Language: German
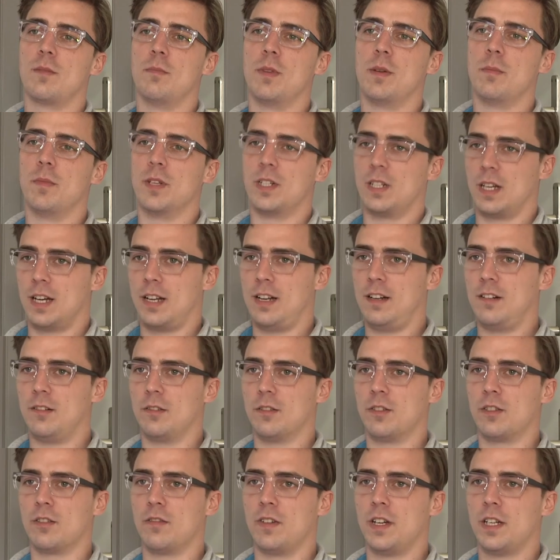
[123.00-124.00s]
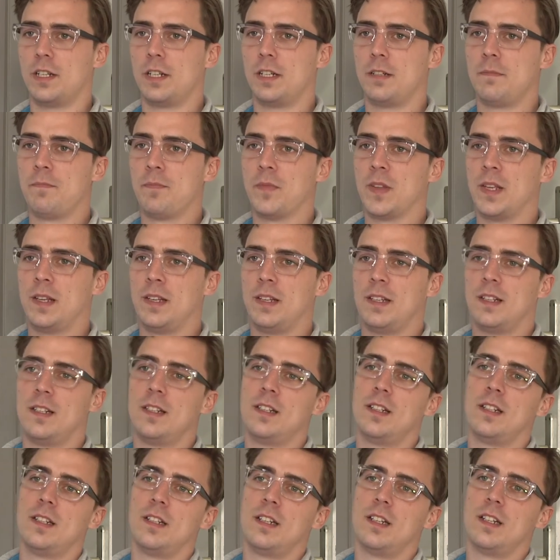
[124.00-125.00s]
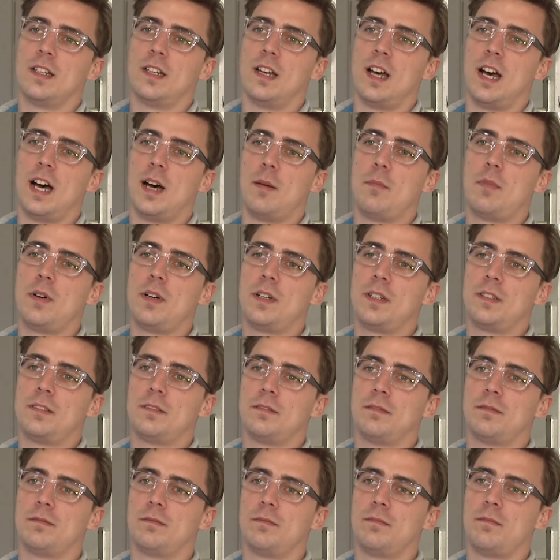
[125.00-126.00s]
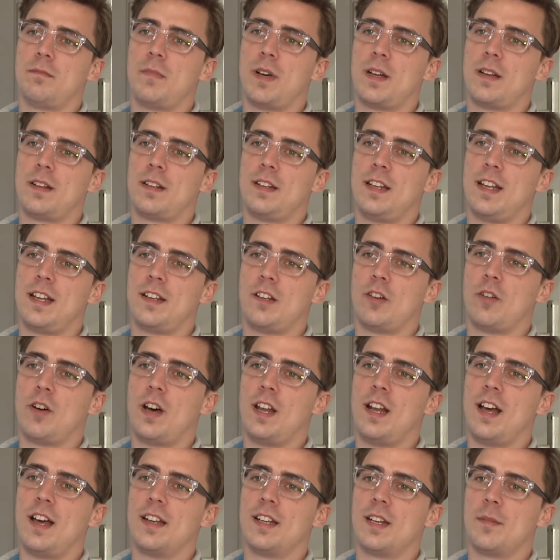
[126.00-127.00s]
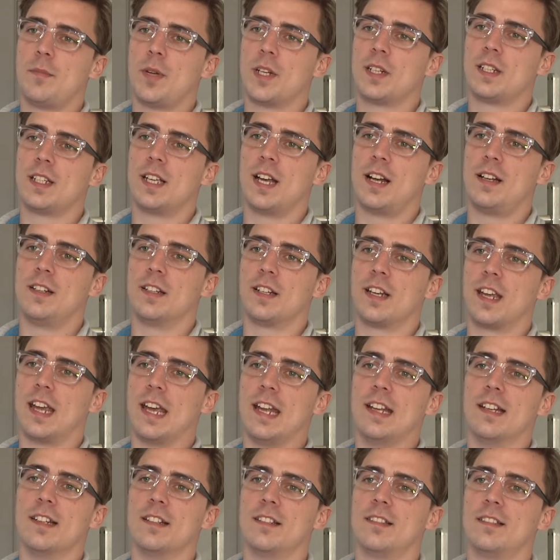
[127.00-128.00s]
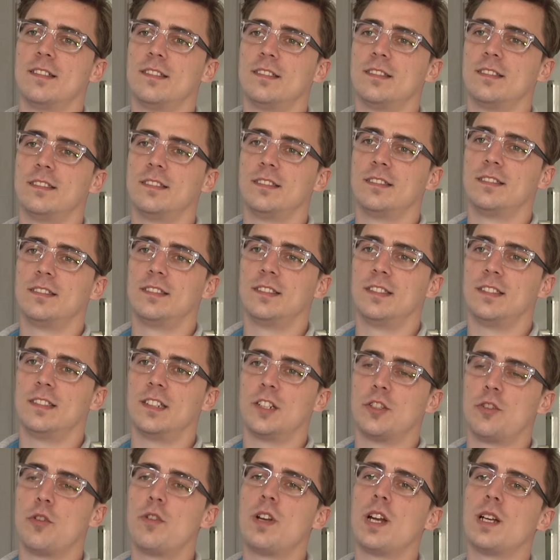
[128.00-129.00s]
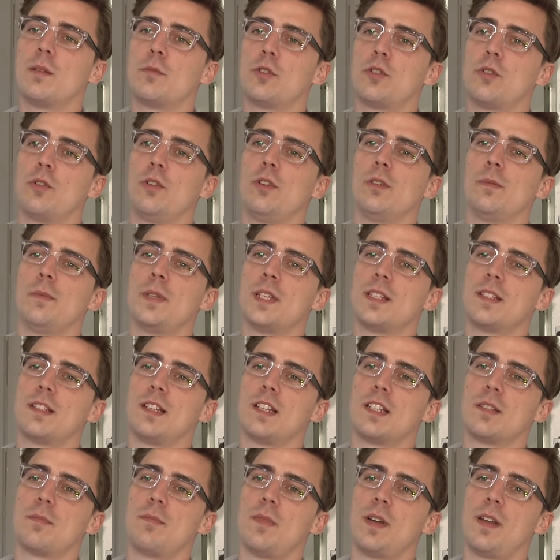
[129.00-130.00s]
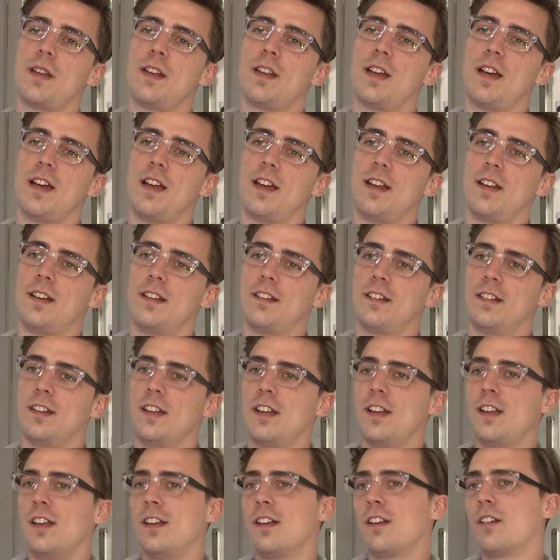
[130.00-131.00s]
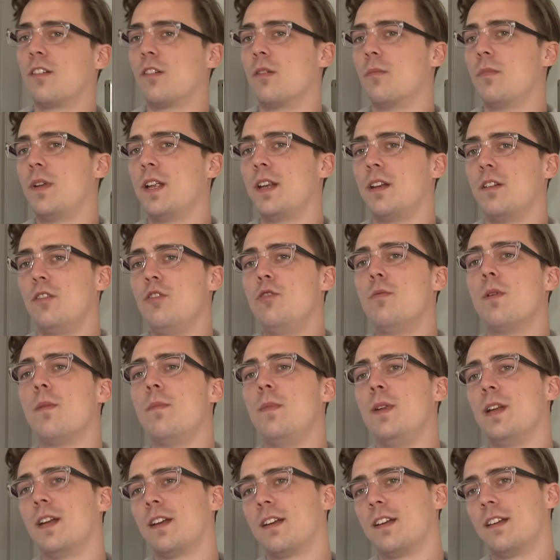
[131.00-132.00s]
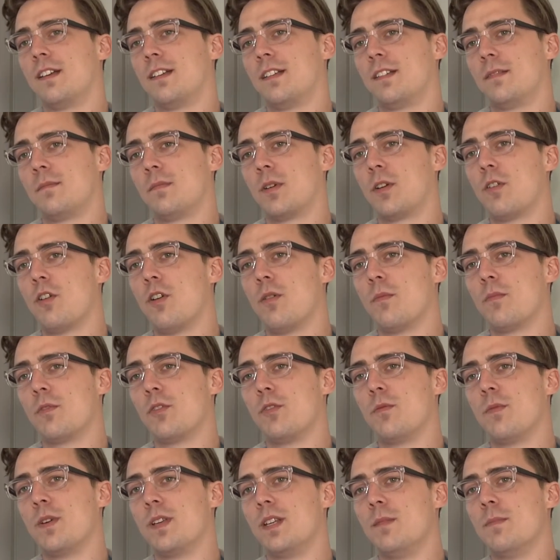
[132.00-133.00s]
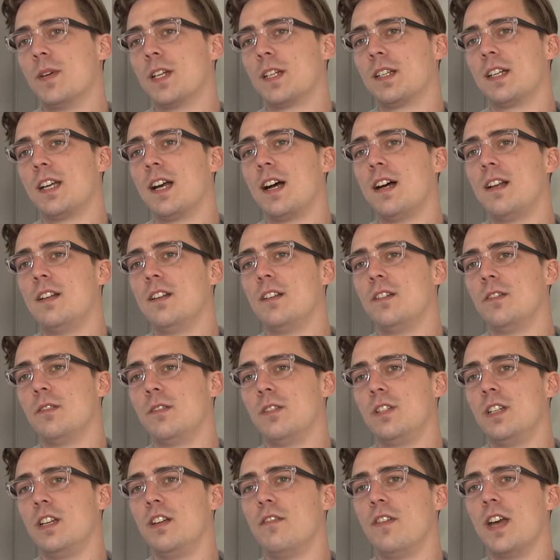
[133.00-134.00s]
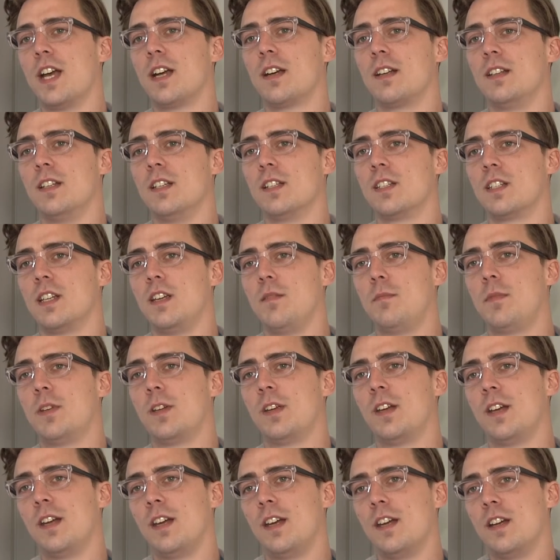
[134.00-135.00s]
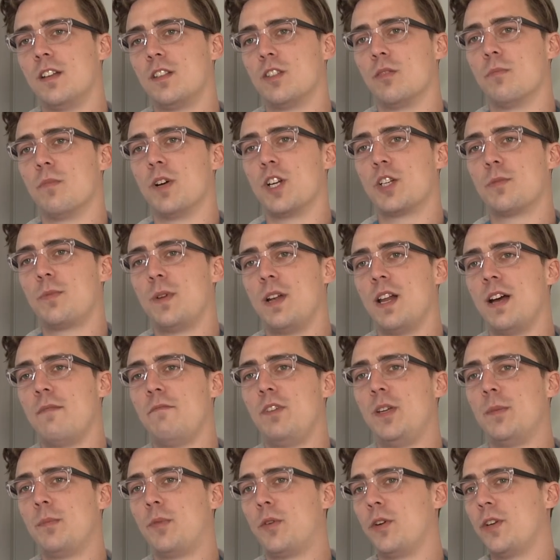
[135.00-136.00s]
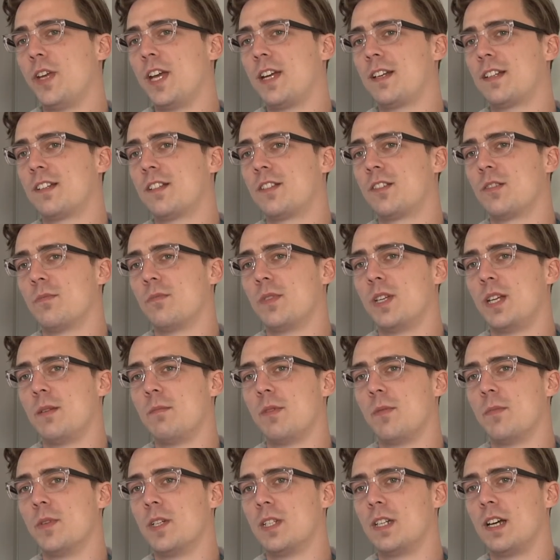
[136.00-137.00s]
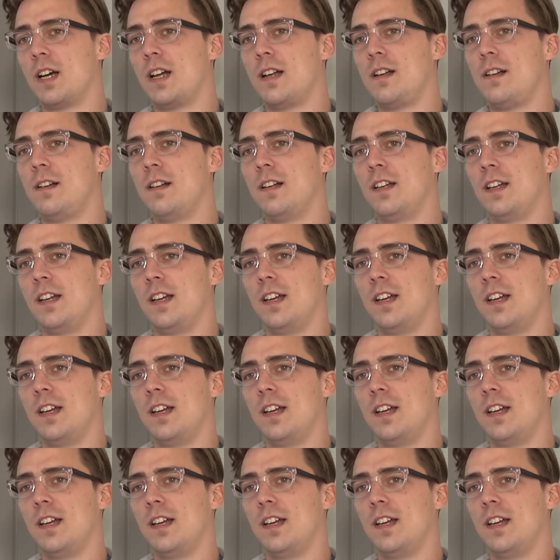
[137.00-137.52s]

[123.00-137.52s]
mit Metall und so weiter. Aber man lernt auch alle anderen Materialien kennen. Das Schöne an dem Studium ist, dass man einen kompletten Überblick bekommt über die Materialien und die Gewerke, die es gibt. Zum Beispiel haben wir Projekte zum Thema Metall,